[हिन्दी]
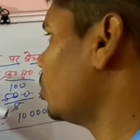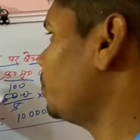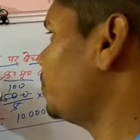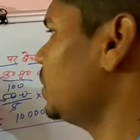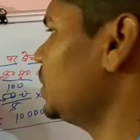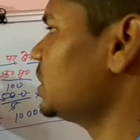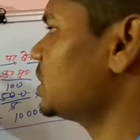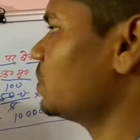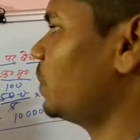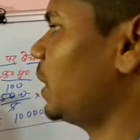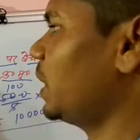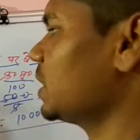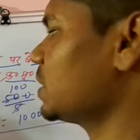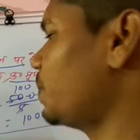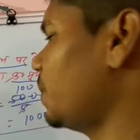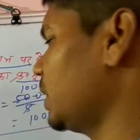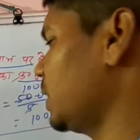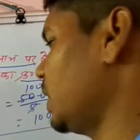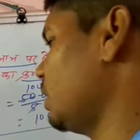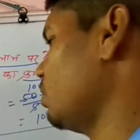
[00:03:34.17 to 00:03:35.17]
तो 20
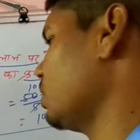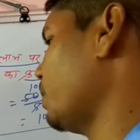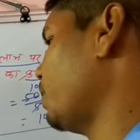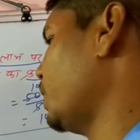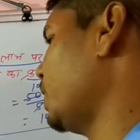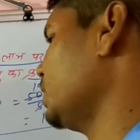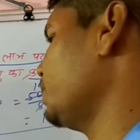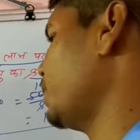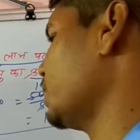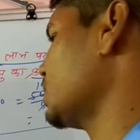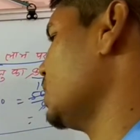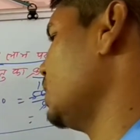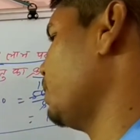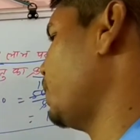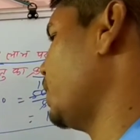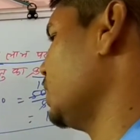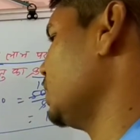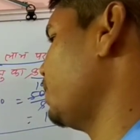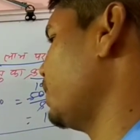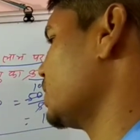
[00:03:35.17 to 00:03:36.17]
माइनस पंद्रह हो गया पांच
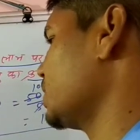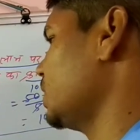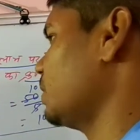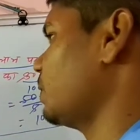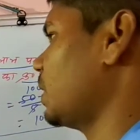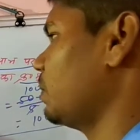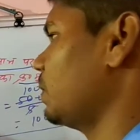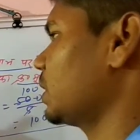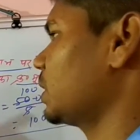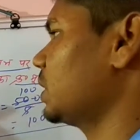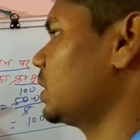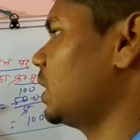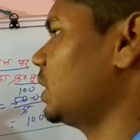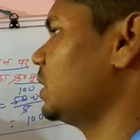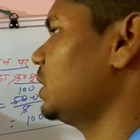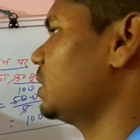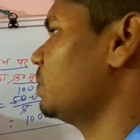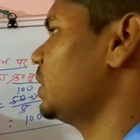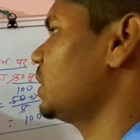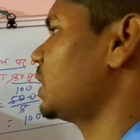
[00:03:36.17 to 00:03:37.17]
परसेंट पांच परसेंट बराबर कितना
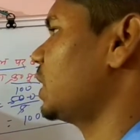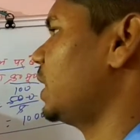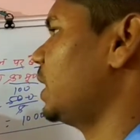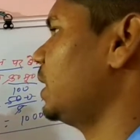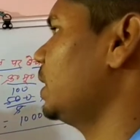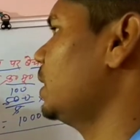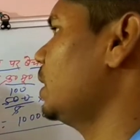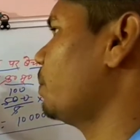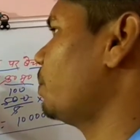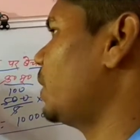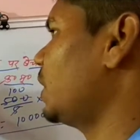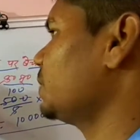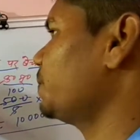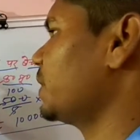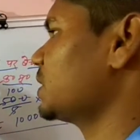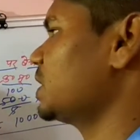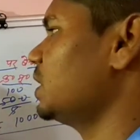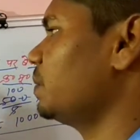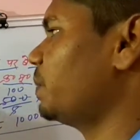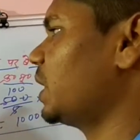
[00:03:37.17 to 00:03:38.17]
अधिक मिलता है पांच
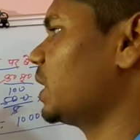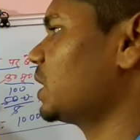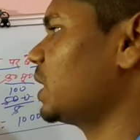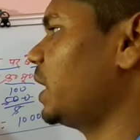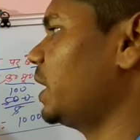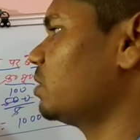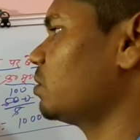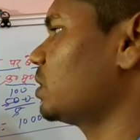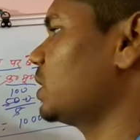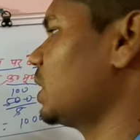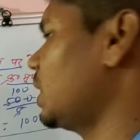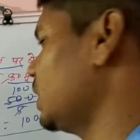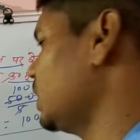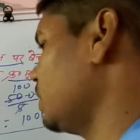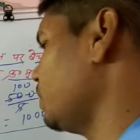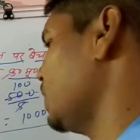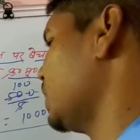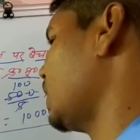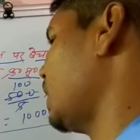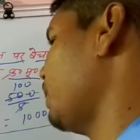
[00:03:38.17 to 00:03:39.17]
परसेंट बढ़ता है तो कितना
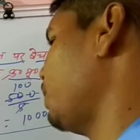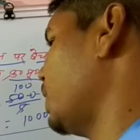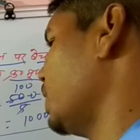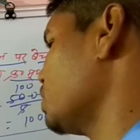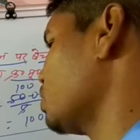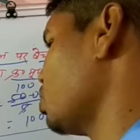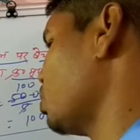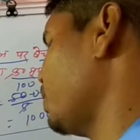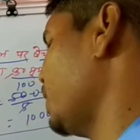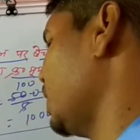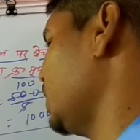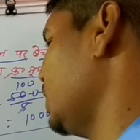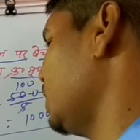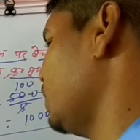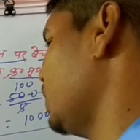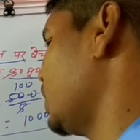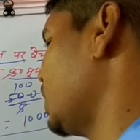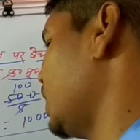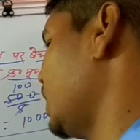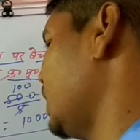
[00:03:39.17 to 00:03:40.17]
अधिक मिलता है पांच सौ रुपया
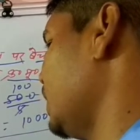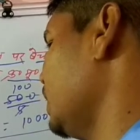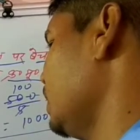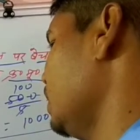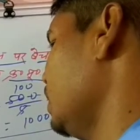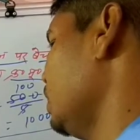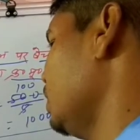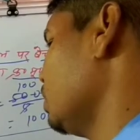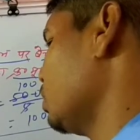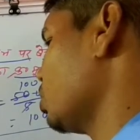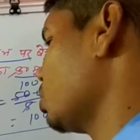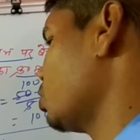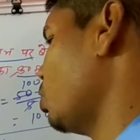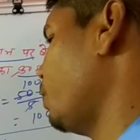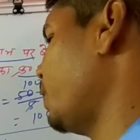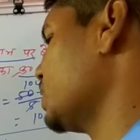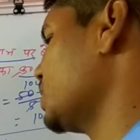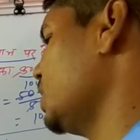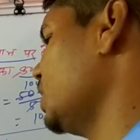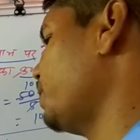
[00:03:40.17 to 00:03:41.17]
अधिक मिलता है तो
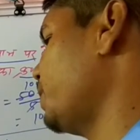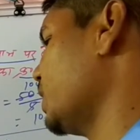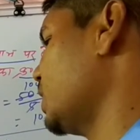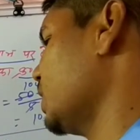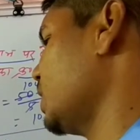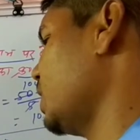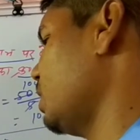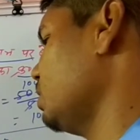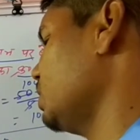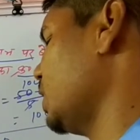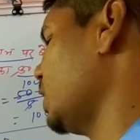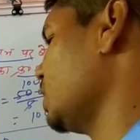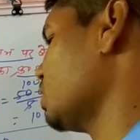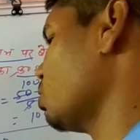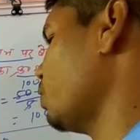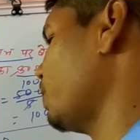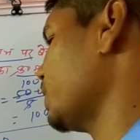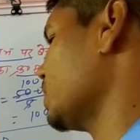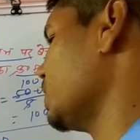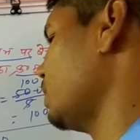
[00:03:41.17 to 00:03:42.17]
सौ परसेंट पर कितना हो जाएगा
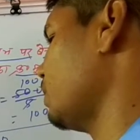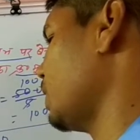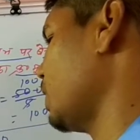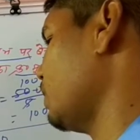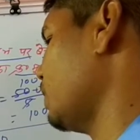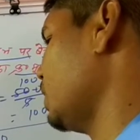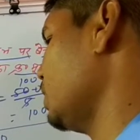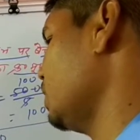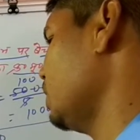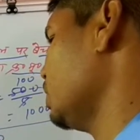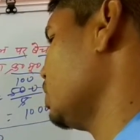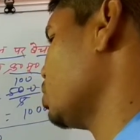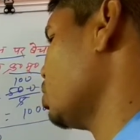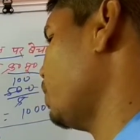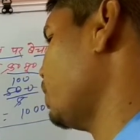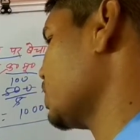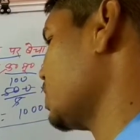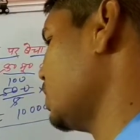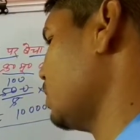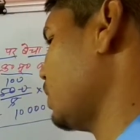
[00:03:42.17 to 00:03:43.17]
सौ परसेंट बराबर
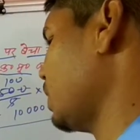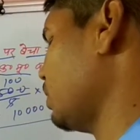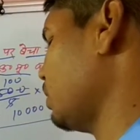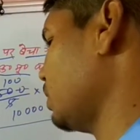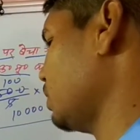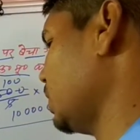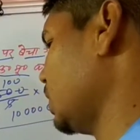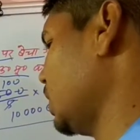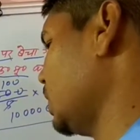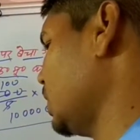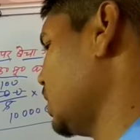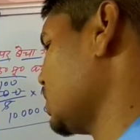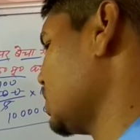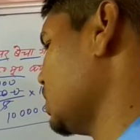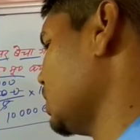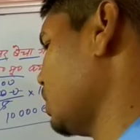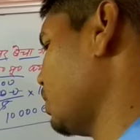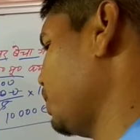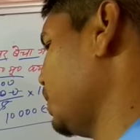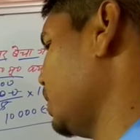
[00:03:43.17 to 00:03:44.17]
सौ परसेंट बराबर हो जाएगा
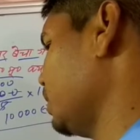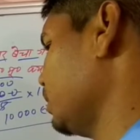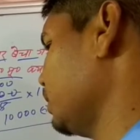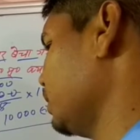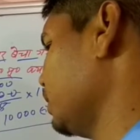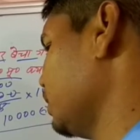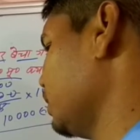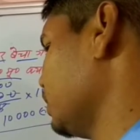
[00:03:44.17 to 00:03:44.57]
दस हजार रुपया